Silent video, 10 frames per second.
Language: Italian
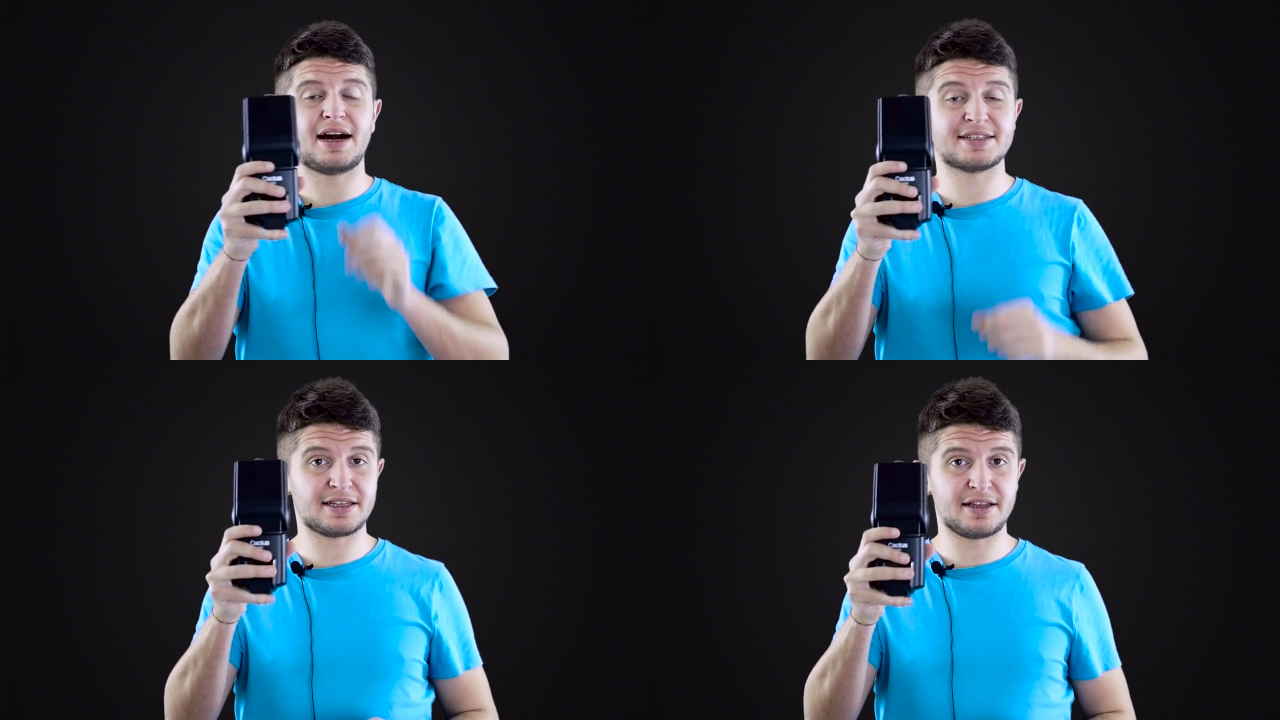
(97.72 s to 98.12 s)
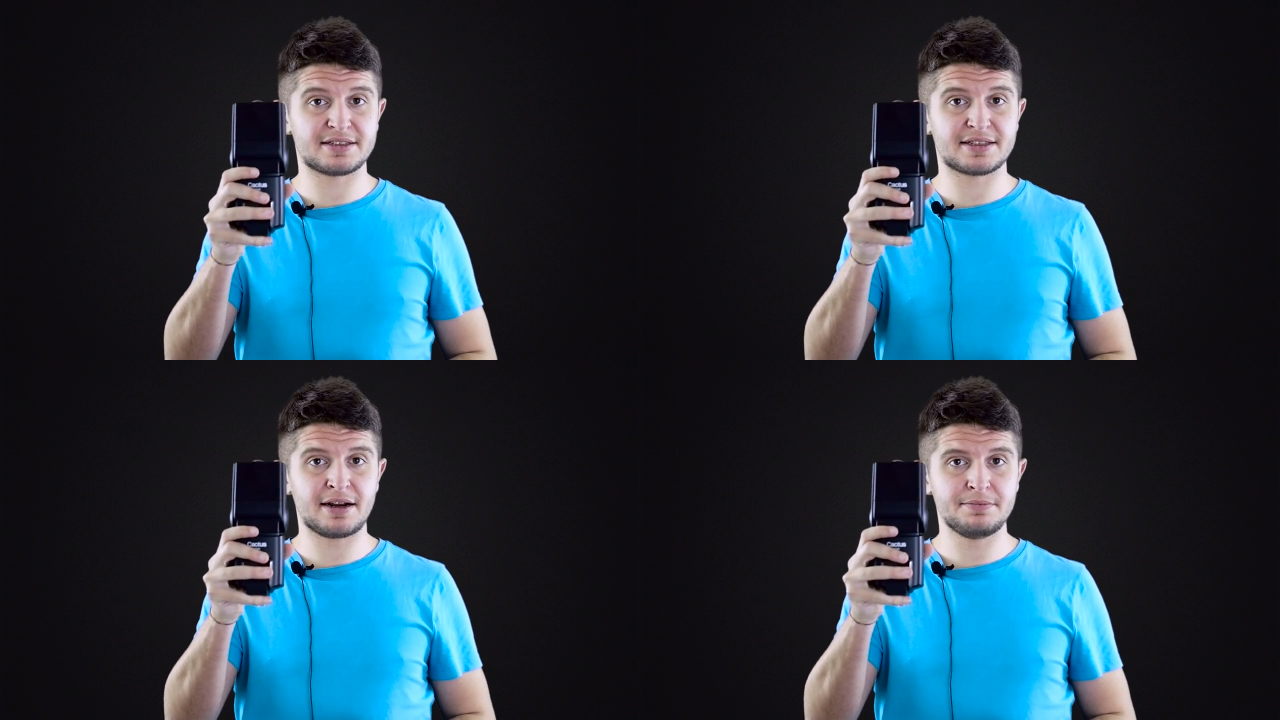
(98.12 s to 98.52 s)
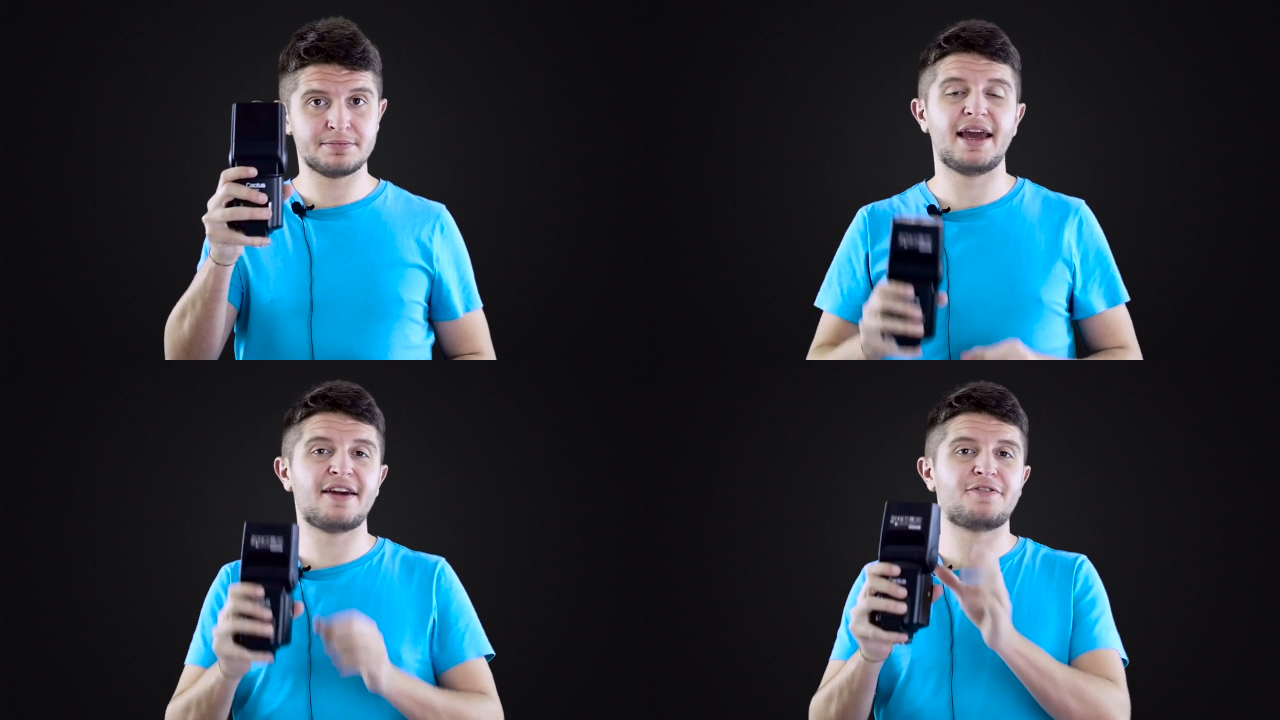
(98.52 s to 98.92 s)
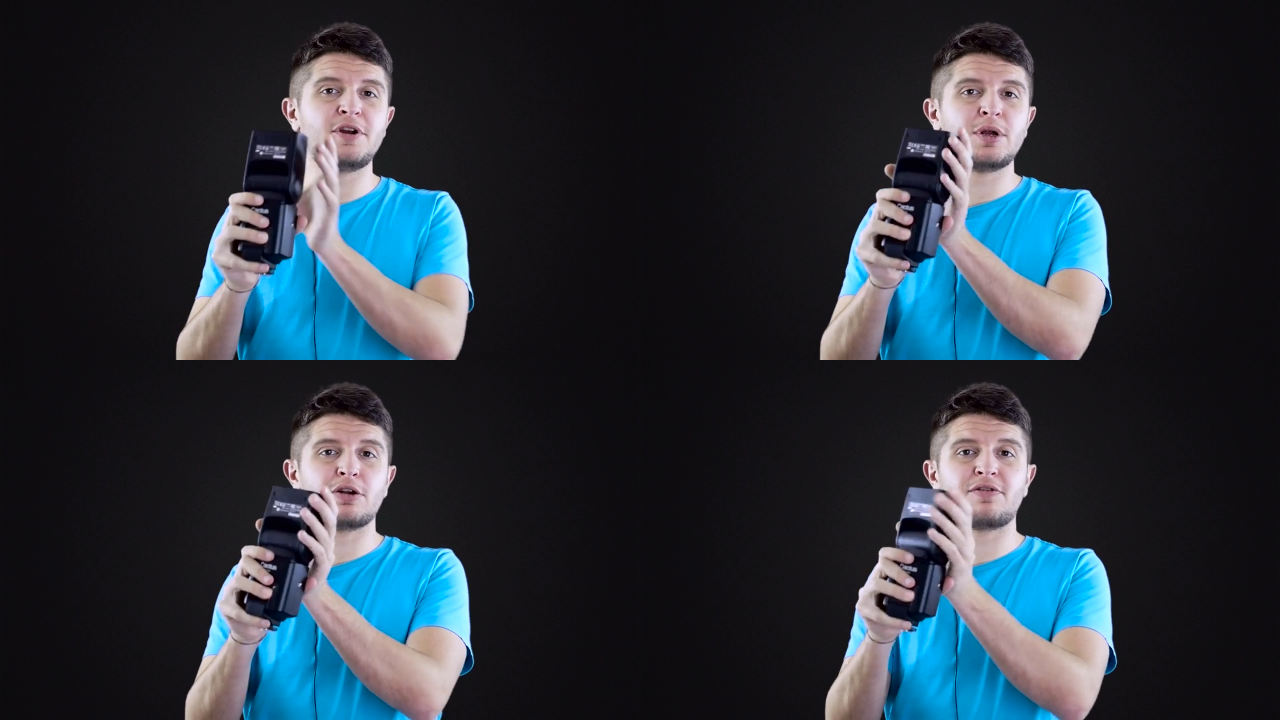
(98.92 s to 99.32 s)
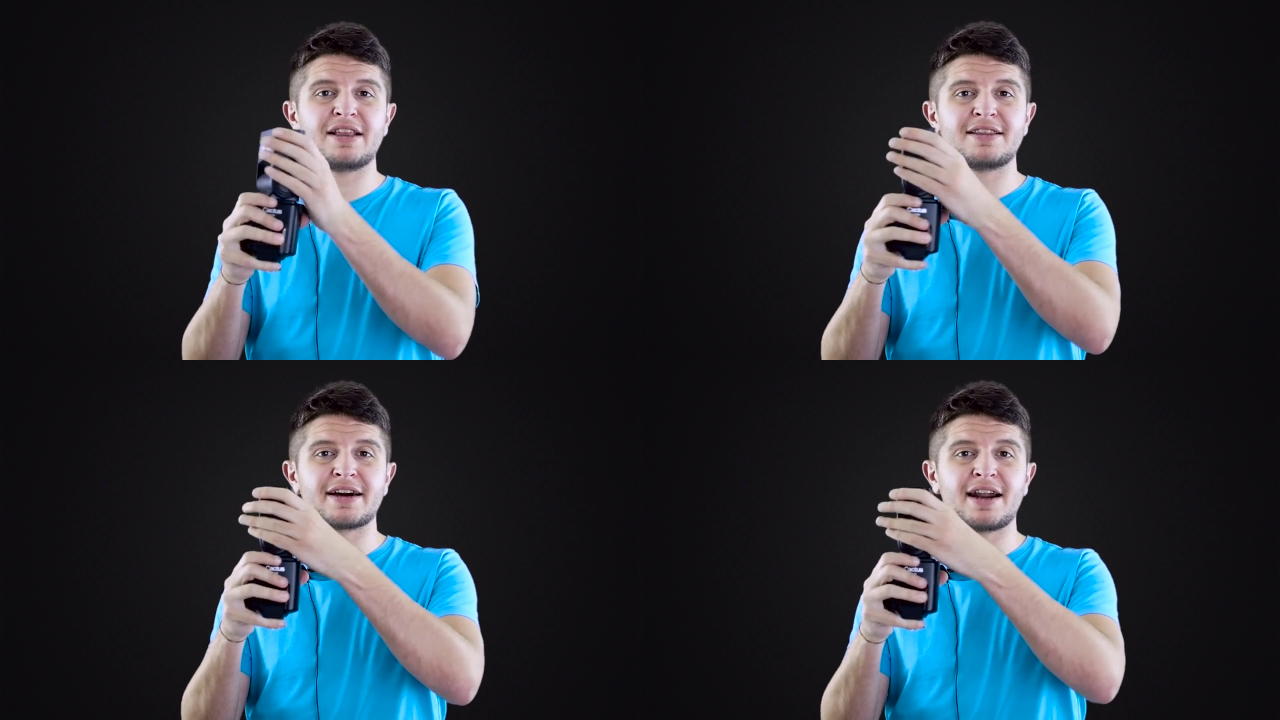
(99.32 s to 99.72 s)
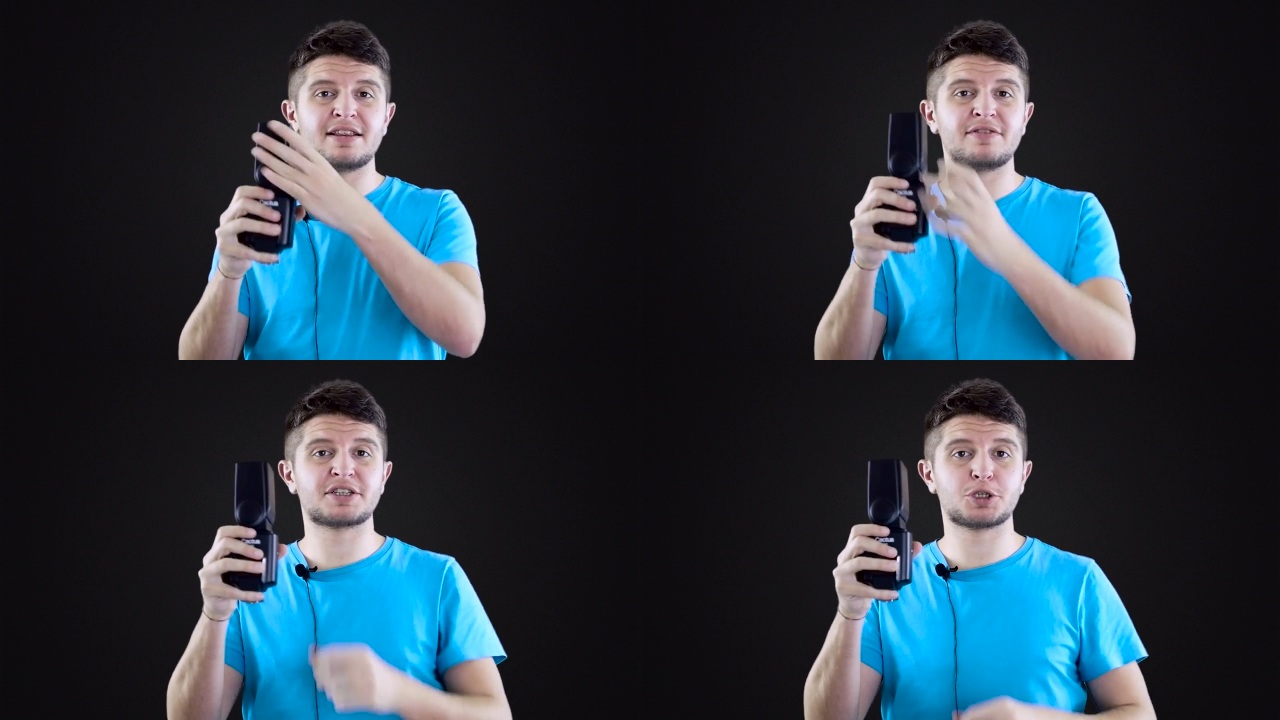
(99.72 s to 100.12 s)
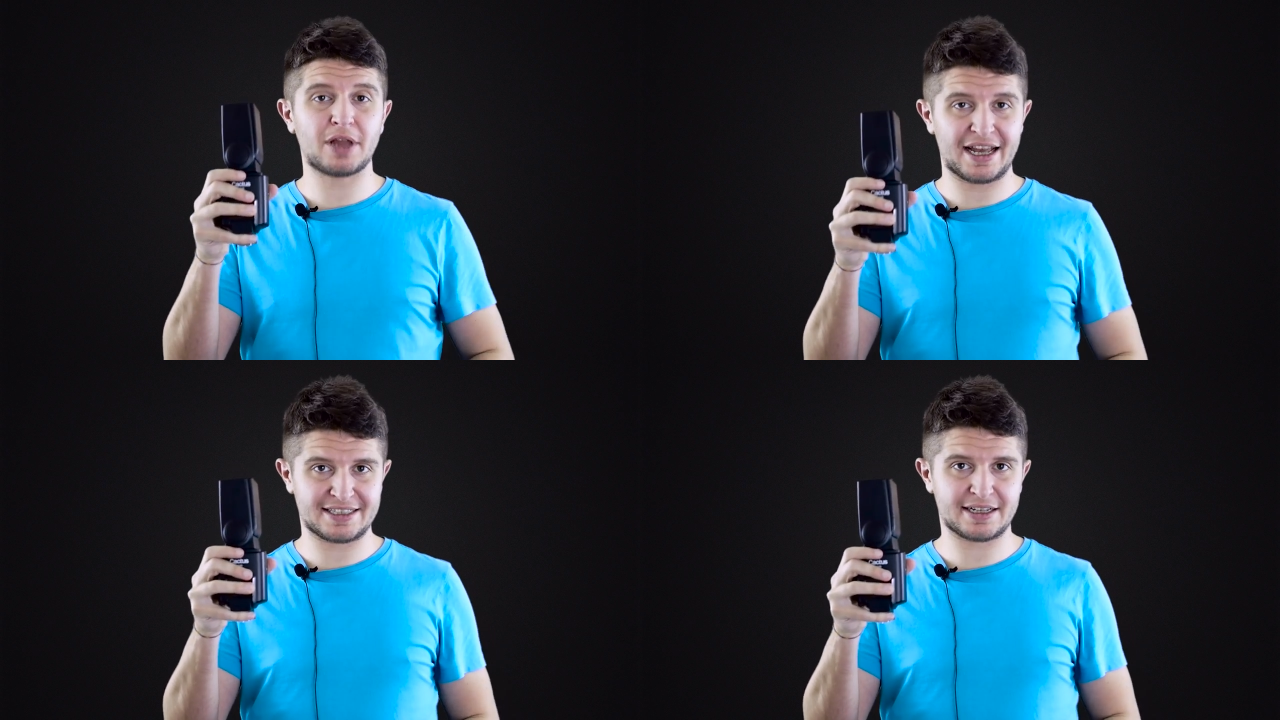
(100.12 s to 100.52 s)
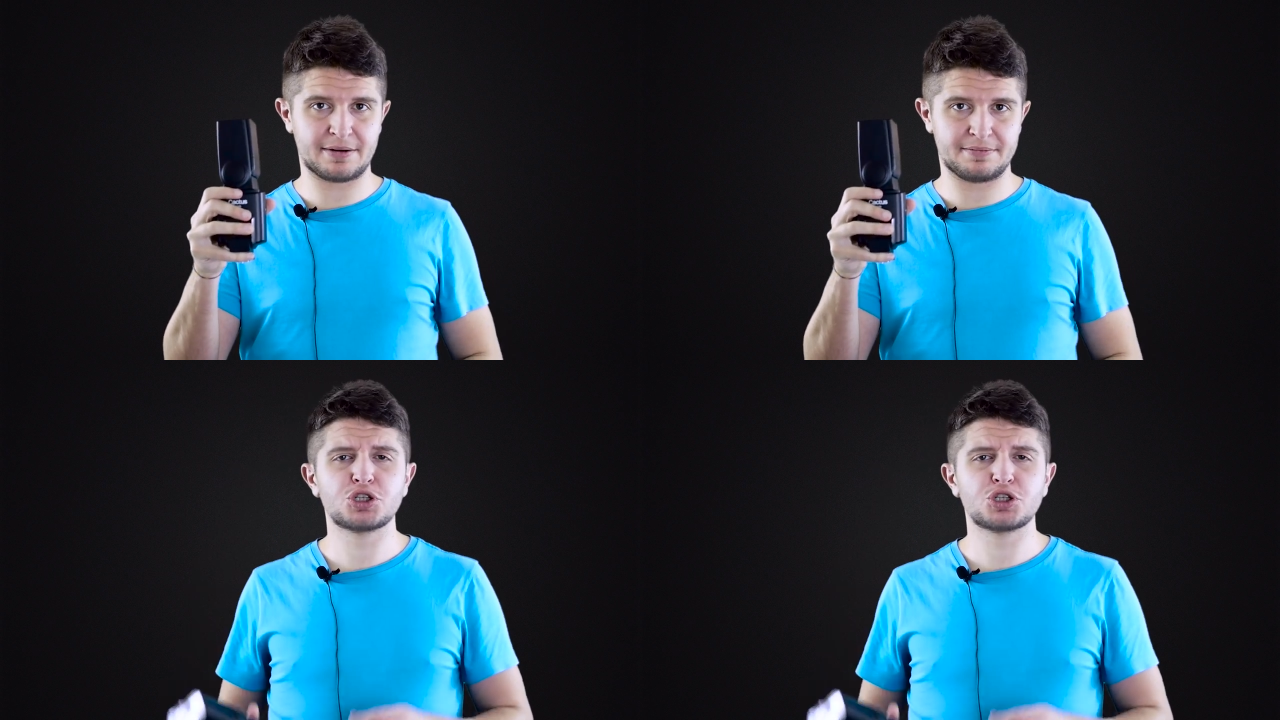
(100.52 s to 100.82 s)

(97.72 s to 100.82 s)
a sinistra e fino a 90 gradi verso destra.